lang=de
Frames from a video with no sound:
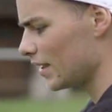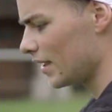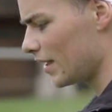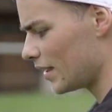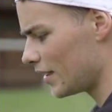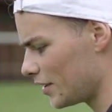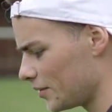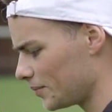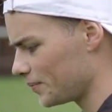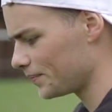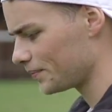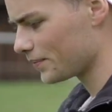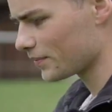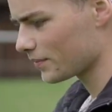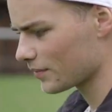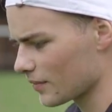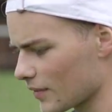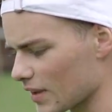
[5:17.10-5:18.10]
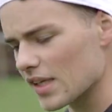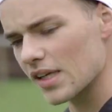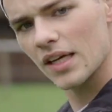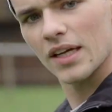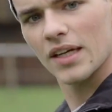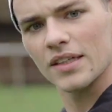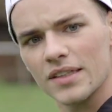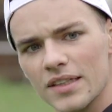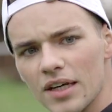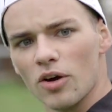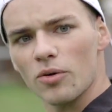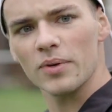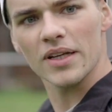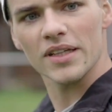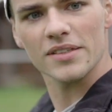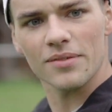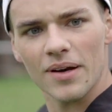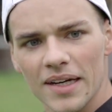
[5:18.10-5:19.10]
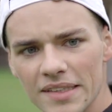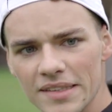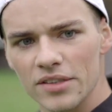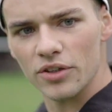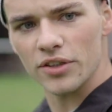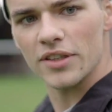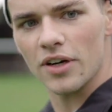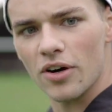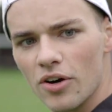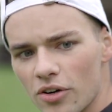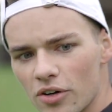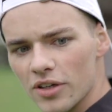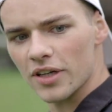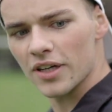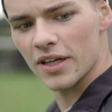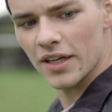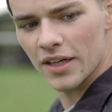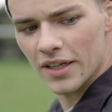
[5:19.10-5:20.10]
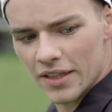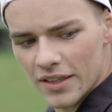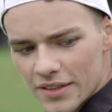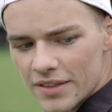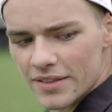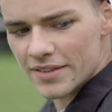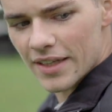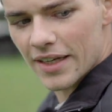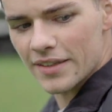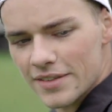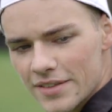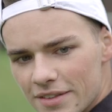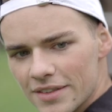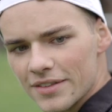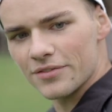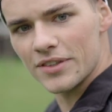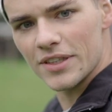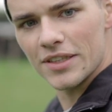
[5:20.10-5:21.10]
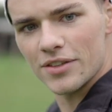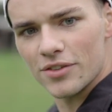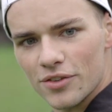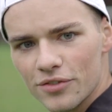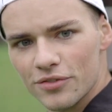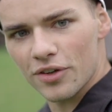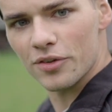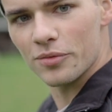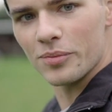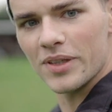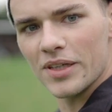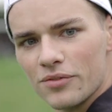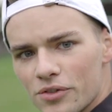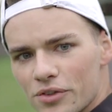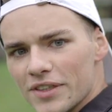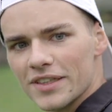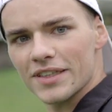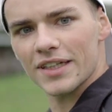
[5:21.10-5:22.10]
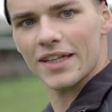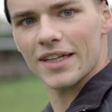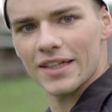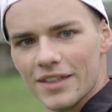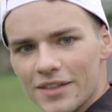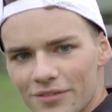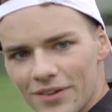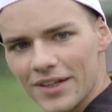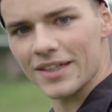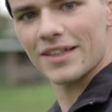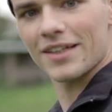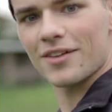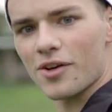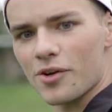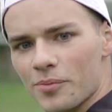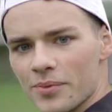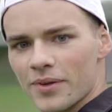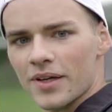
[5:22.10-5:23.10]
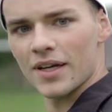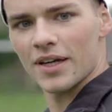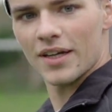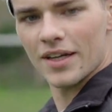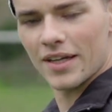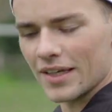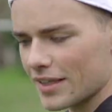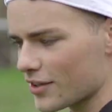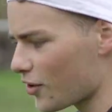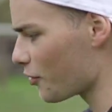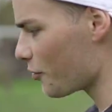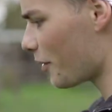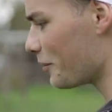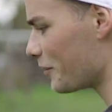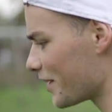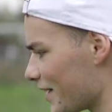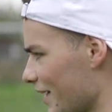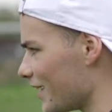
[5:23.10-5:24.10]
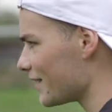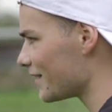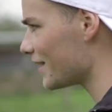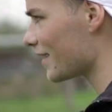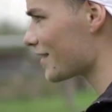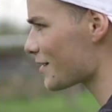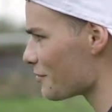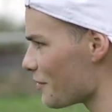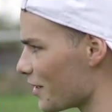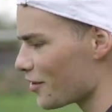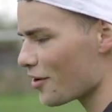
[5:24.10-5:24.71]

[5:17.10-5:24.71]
Ähm, ich glaube, das war jetzt heute auch das letzte Video von mir, wo ich rede, weil ich glaube, ich kümmere mich dann das nächste Mal